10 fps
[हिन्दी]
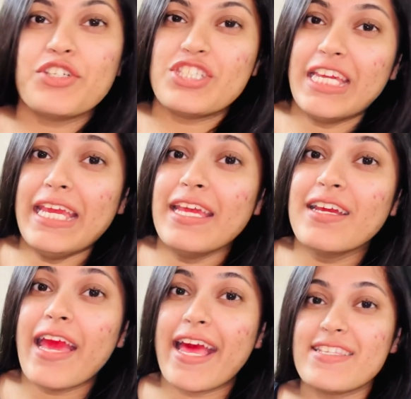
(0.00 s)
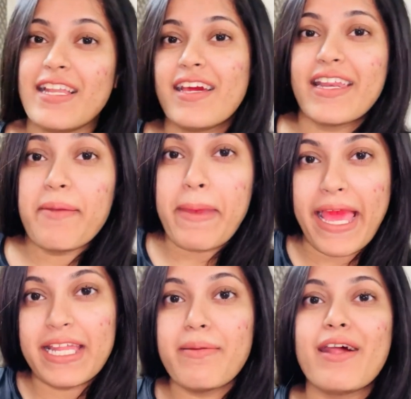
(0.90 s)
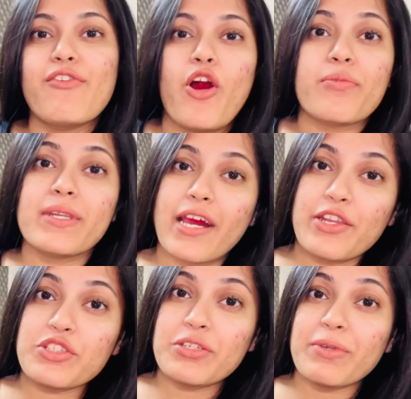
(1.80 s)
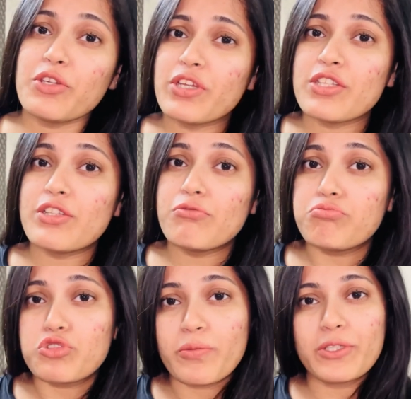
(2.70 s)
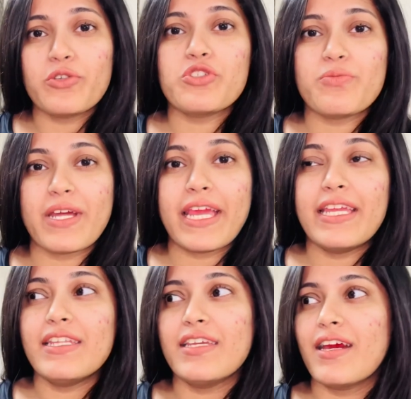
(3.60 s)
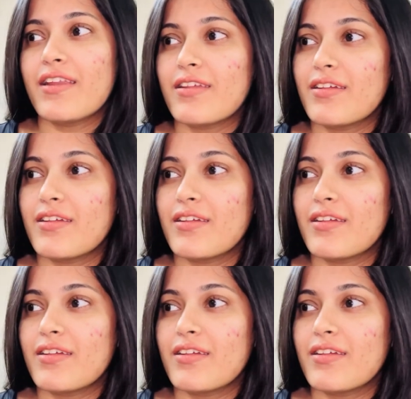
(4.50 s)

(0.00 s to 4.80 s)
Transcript: तो जी ऐसा लग रहा है पहली बार ब्लॉग बना रही हूँ दिन में क्योंकि सुबह तो कुछ बना ही नहीं यार